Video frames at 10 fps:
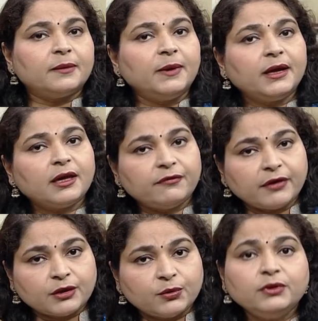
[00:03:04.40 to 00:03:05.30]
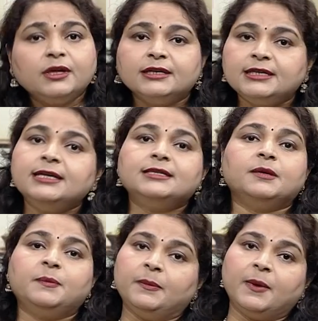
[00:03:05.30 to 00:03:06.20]
मतलब है कि वह दूध
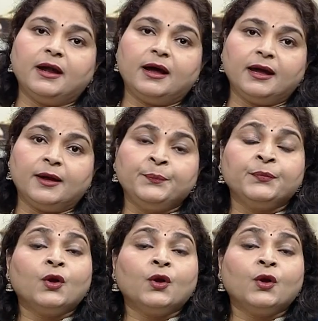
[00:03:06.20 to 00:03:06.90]
ठीक से पी पा रहा है